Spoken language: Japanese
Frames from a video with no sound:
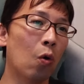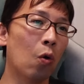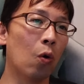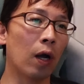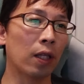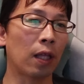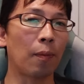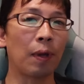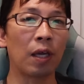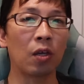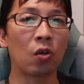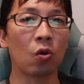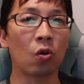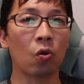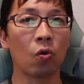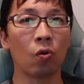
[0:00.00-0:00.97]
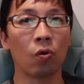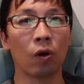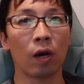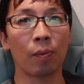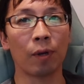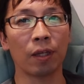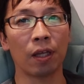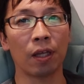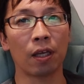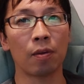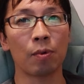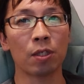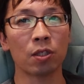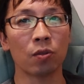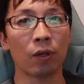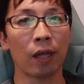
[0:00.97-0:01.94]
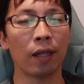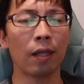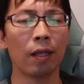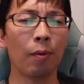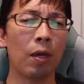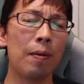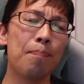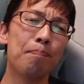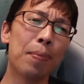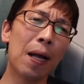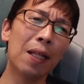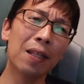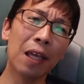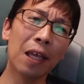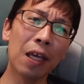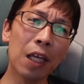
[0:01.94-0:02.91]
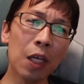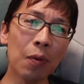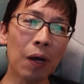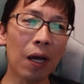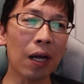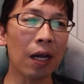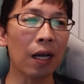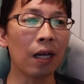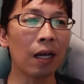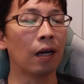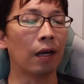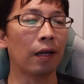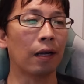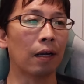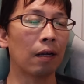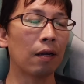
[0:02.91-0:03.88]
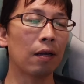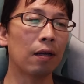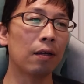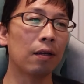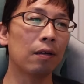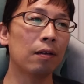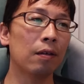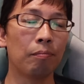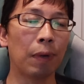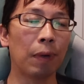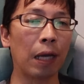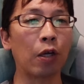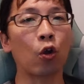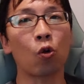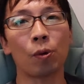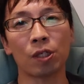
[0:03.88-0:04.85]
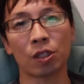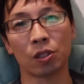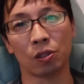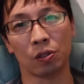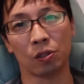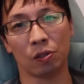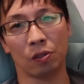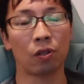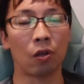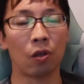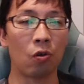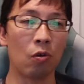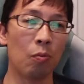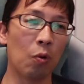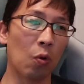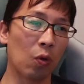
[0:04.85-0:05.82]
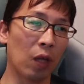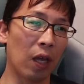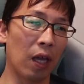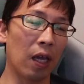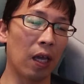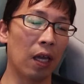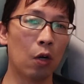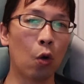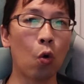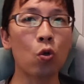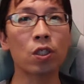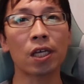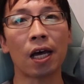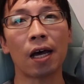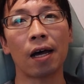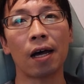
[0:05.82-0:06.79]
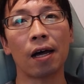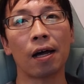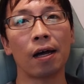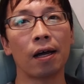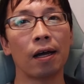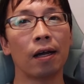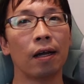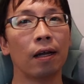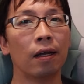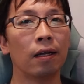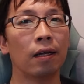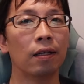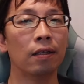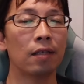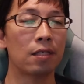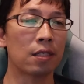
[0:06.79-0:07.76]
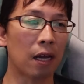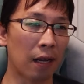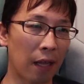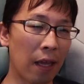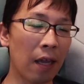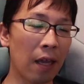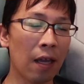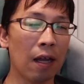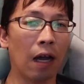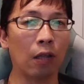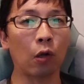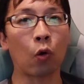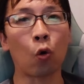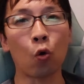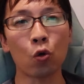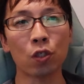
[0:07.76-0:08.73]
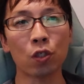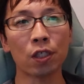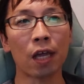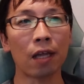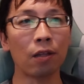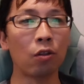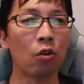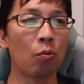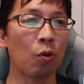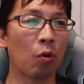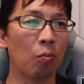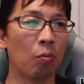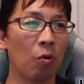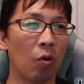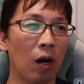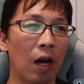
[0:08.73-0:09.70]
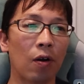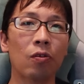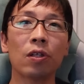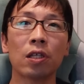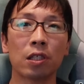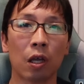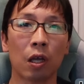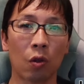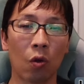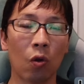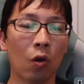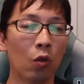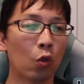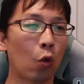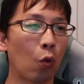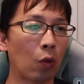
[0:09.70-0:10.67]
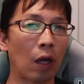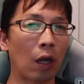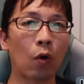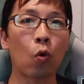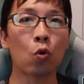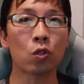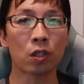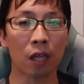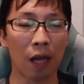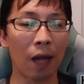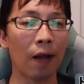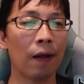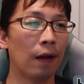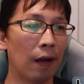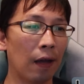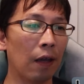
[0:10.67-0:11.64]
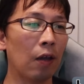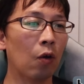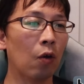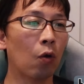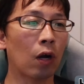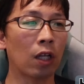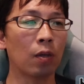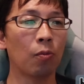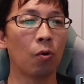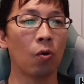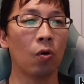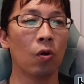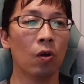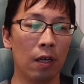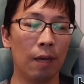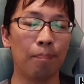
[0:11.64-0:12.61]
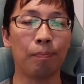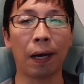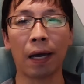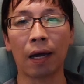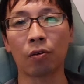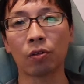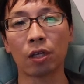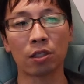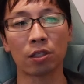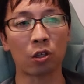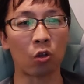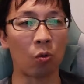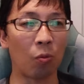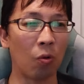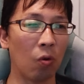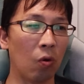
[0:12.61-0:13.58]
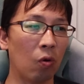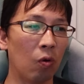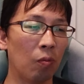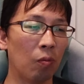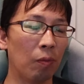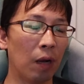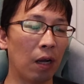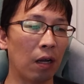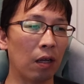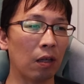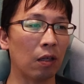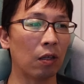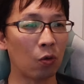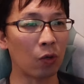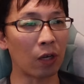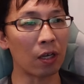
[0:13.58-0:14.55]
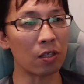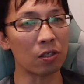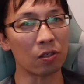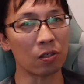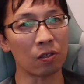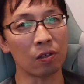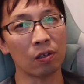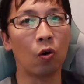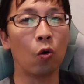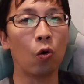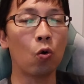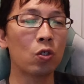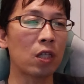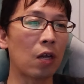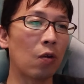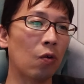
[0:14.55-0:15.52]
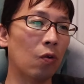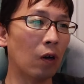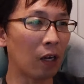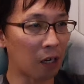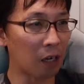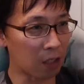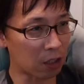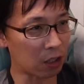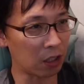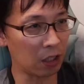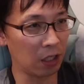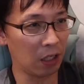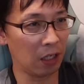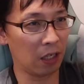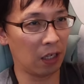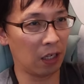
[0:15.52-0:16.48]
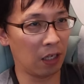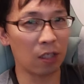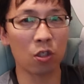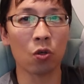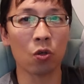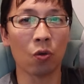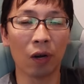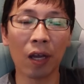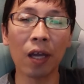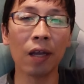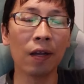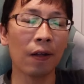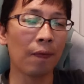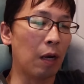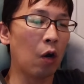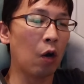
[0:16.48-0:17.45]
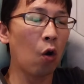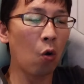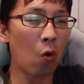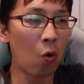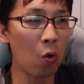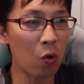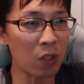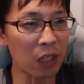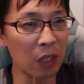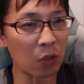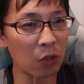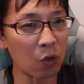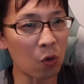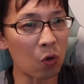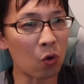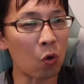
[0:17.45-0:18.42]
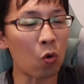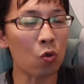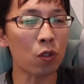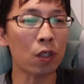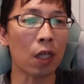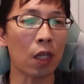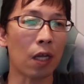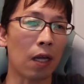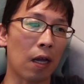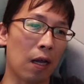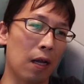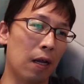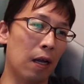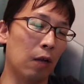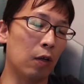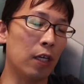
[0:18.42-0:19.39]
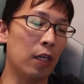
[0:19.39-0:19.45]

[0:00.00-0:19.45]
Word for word: 大型免許あればできますので。でも一般的には、あれかな、マイクロバスっていうもので、ローザー、ですかね。あとコースターっていうものもあるんですけど、トヨタコースター。はい。他にもいっぱいあるんですけども、まあ、とりあえず、このローザの話ですよね。まあ、ローザとコースター、あ